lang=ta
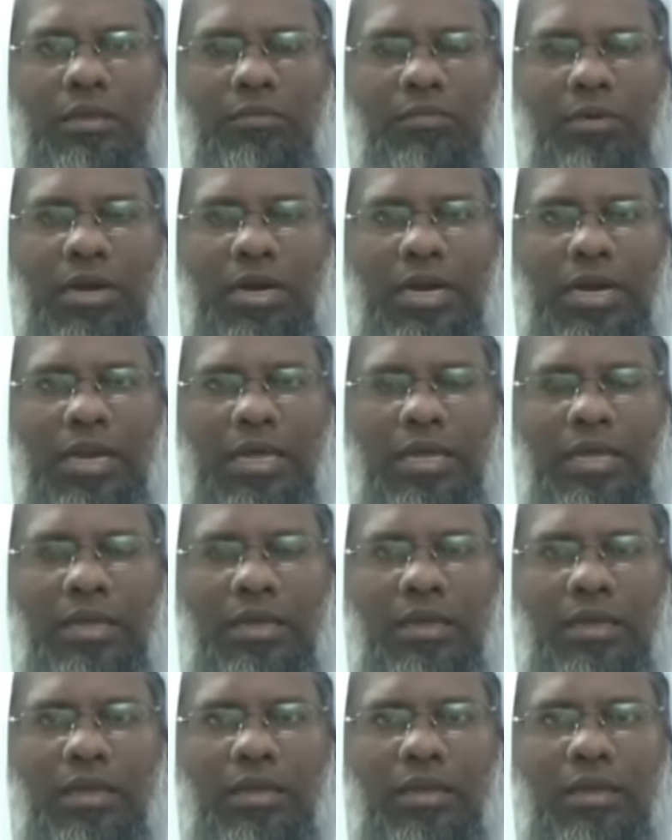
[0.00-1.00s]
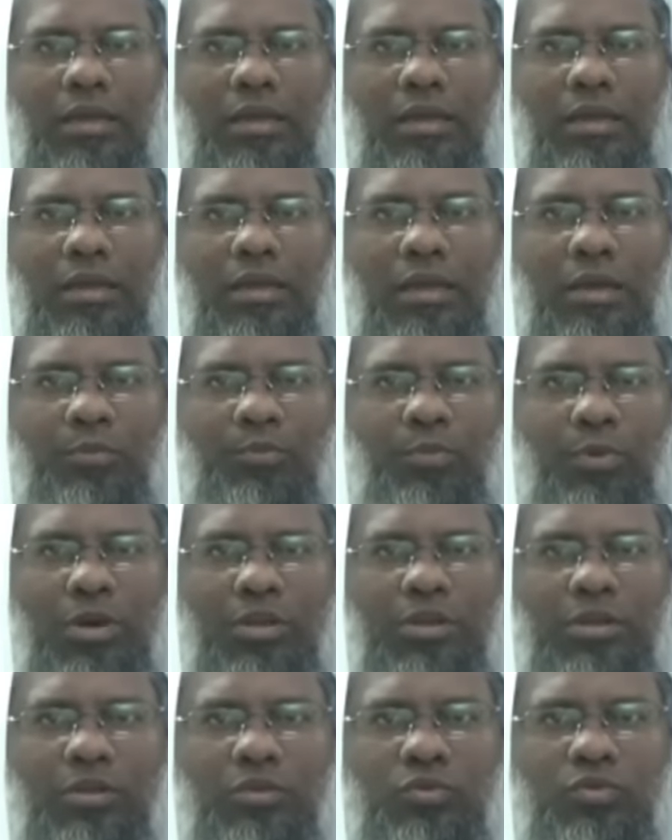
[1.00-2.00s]
இவர்களை
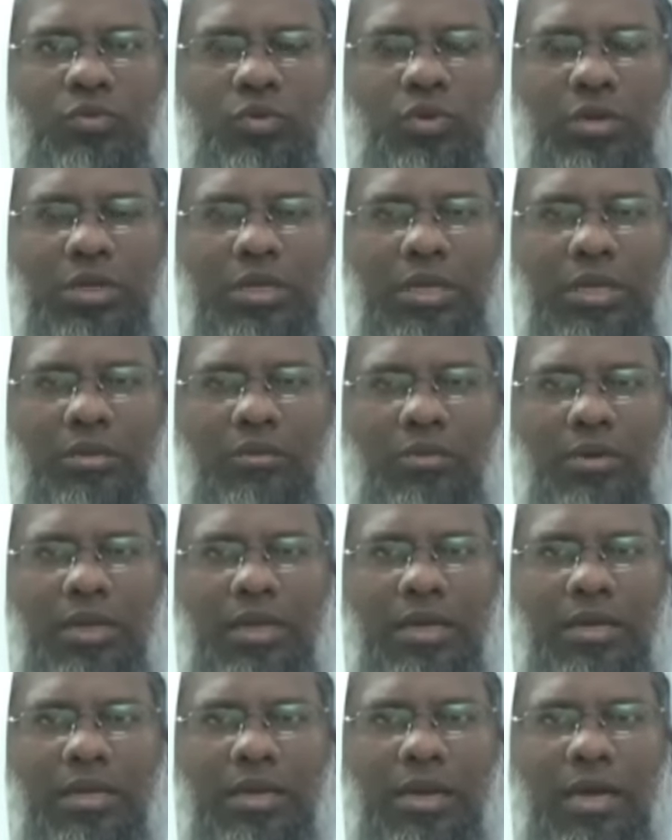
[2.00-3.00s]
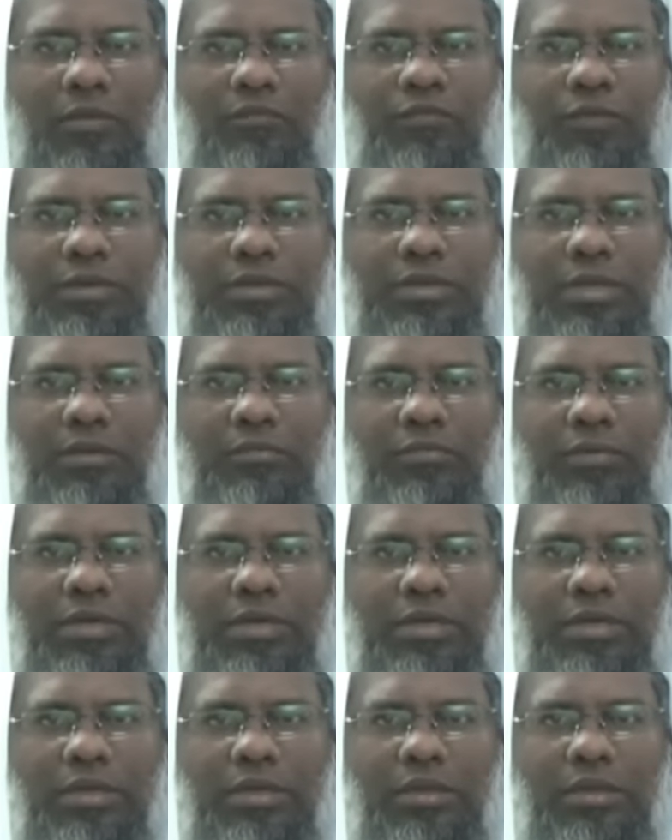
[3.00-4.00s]
எப்பொழுது துருக்கியினுடைய ஹிலாஃபத்தை
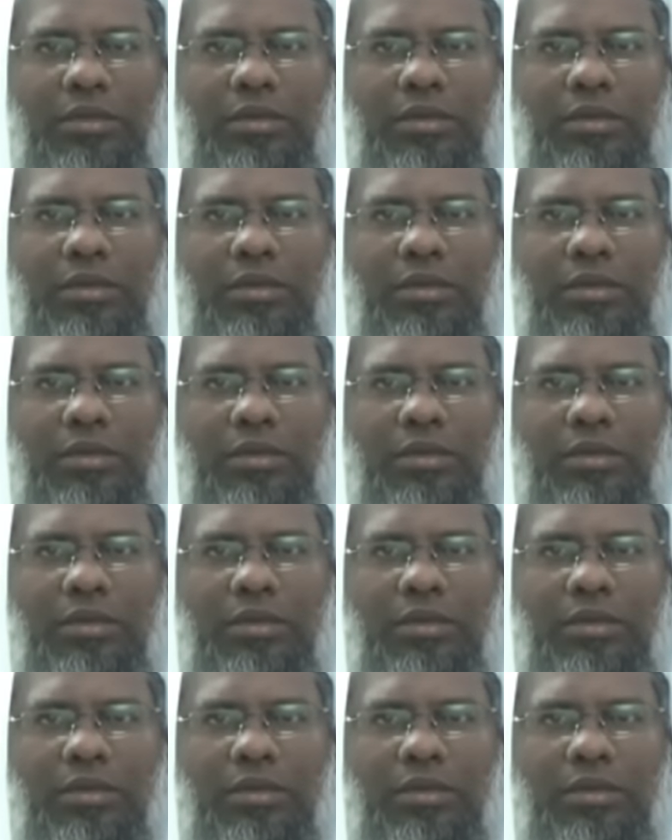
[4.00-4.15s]
விட்டு